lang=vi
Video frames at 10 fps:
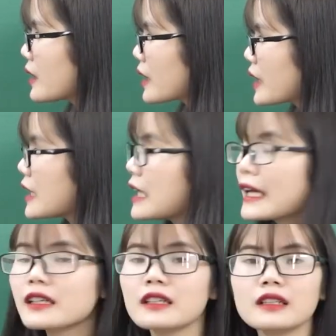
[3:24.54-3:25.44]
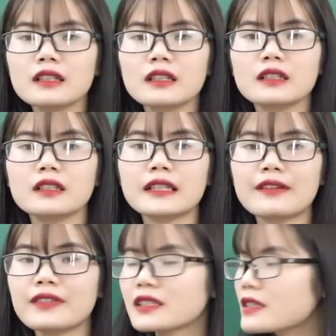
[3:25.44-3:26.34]
khi x người
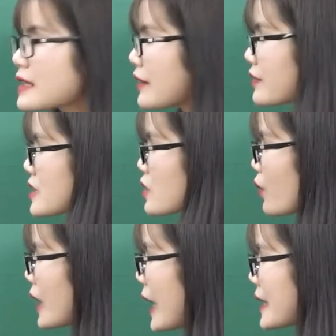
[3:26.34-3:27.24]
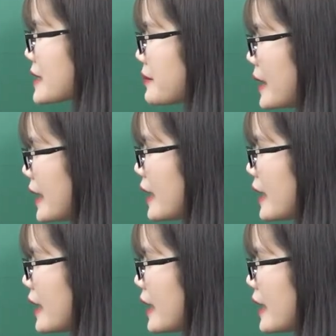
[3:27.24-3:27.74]
ta viết dưới dạng phân số là A trên B